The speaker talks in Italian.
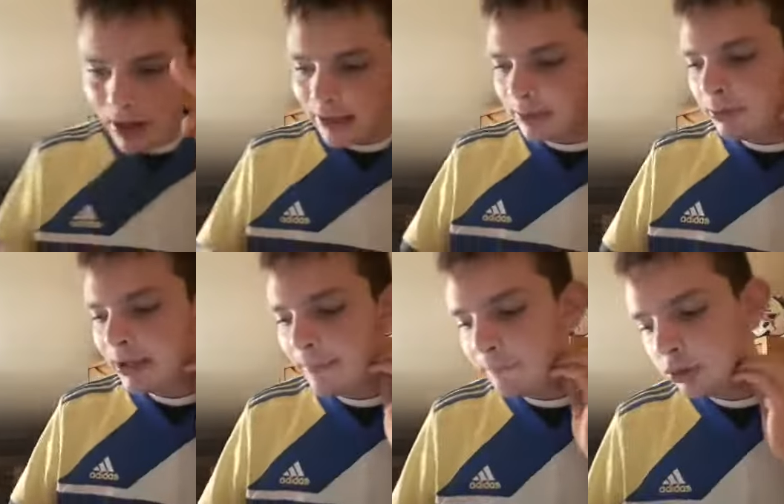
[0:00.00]
un attimo in
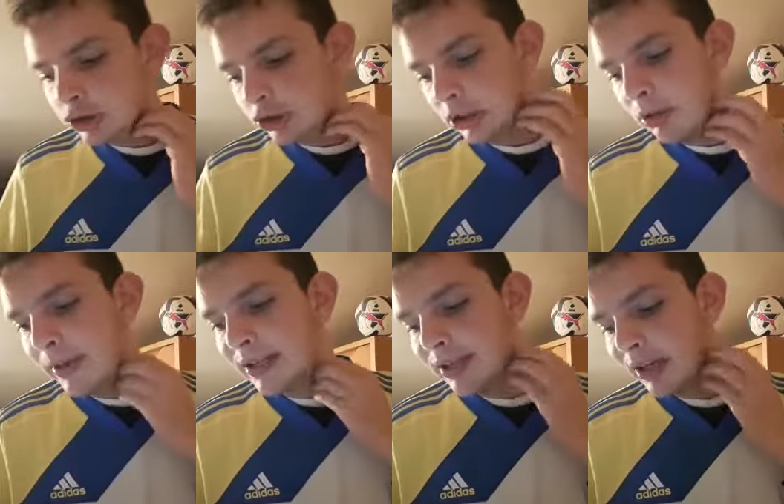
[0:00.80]
che posizione siamo
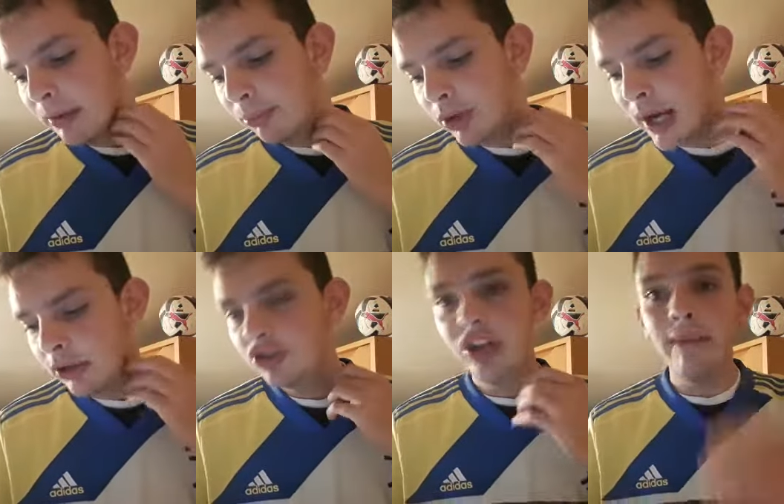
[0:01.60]
messi in campionato
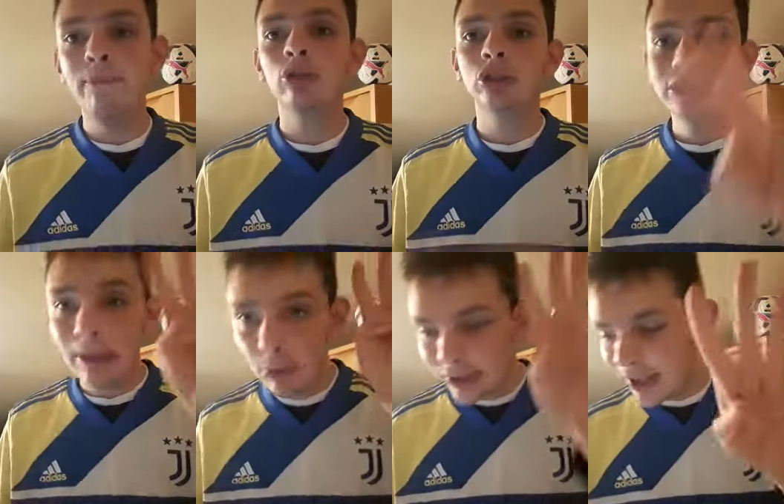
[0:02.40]
in Champions
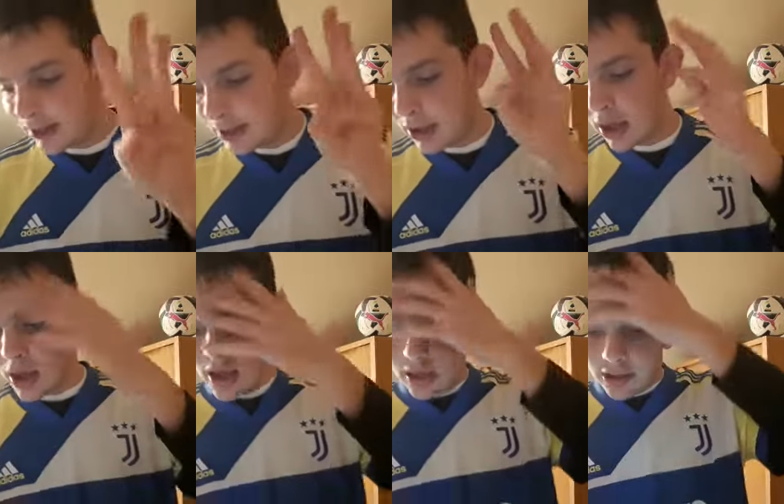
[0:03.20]
siamo terzi
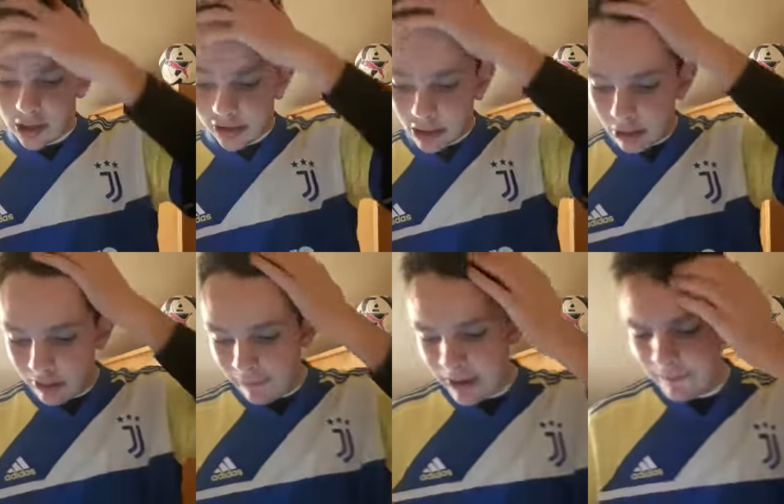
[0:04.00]
nel
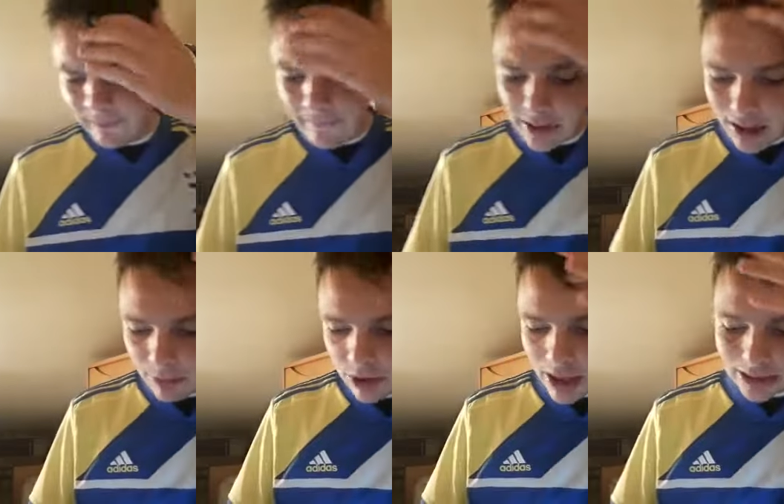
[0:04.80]
girone
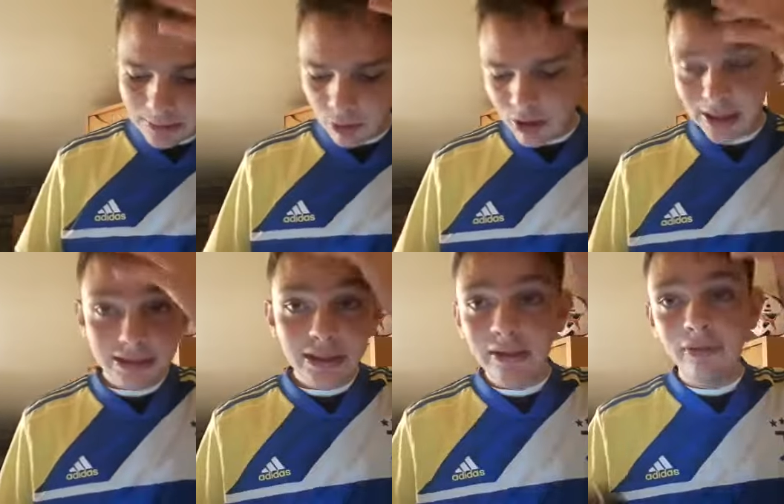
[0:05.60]
vediamo un attimo
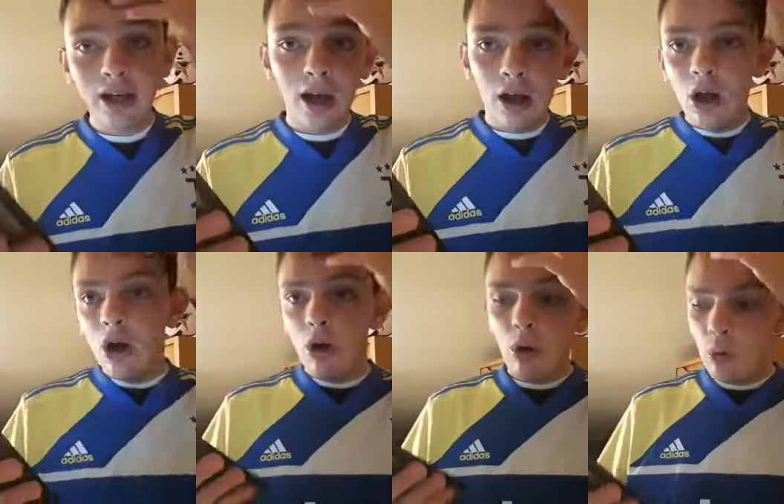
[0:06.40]
classifica
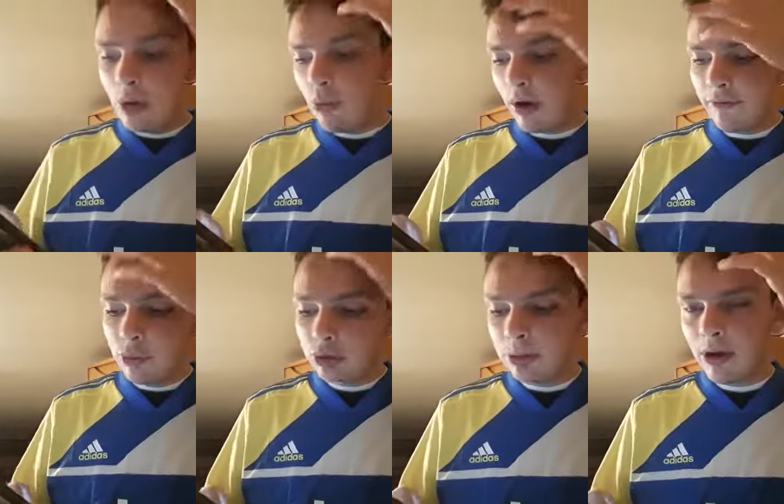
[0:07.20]
ho qui
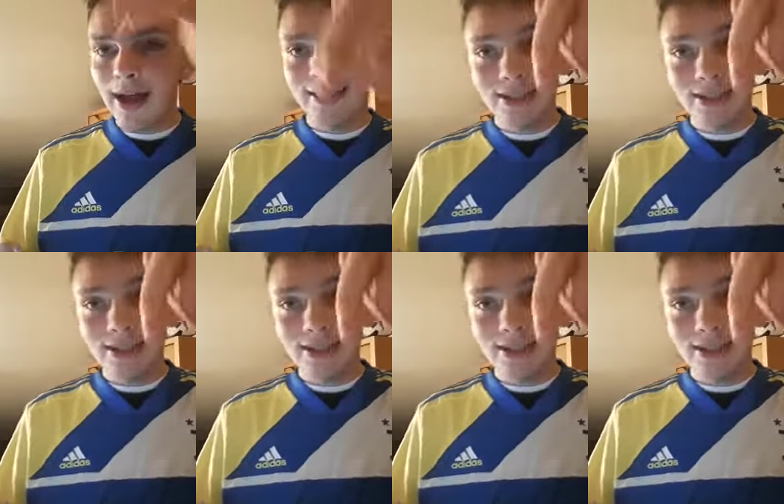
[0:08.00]
OneFootball ragazzi